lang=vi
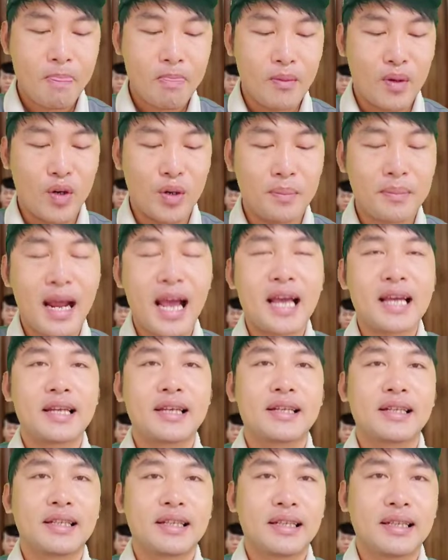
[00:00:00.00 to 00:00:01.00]
và hôm nay
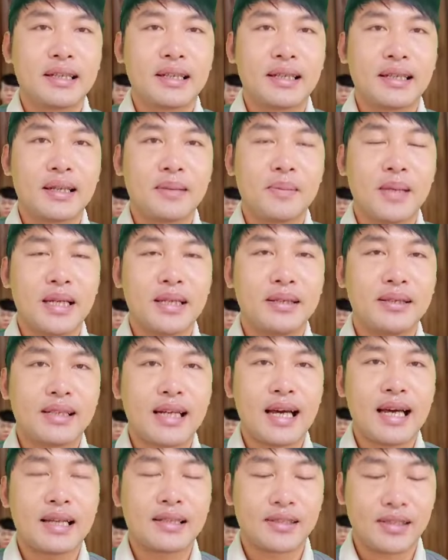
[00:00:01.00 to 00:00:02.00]
là bị đưa
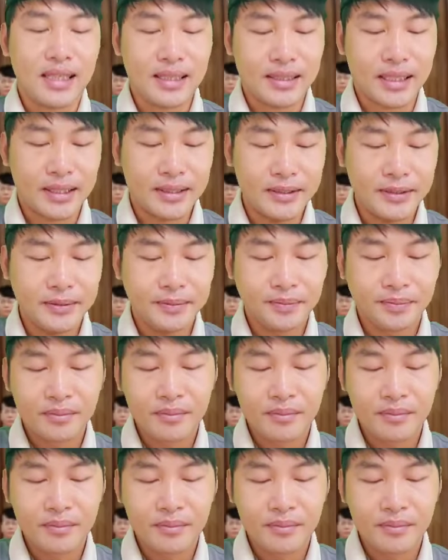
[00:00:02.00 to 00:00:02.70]
ra xét xử